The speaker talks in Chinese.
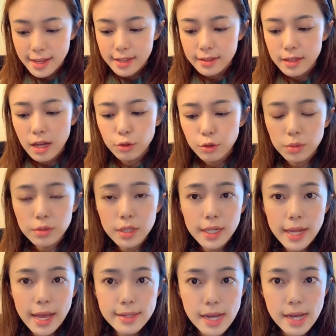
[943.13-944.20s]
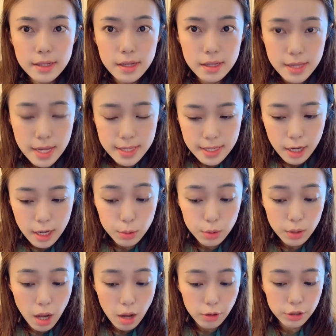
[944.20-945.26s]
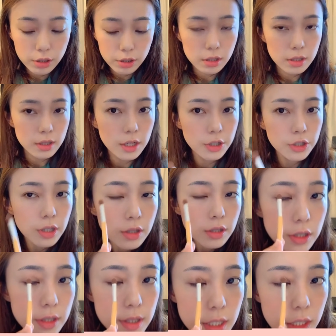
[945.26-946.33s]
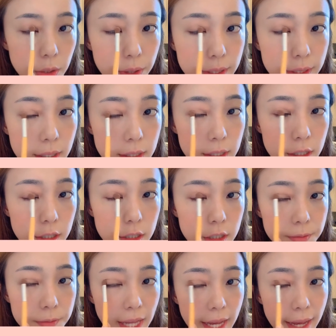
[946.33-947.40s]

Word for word: 那总体来讲呢，在香港做老师的升职机会呢，其实。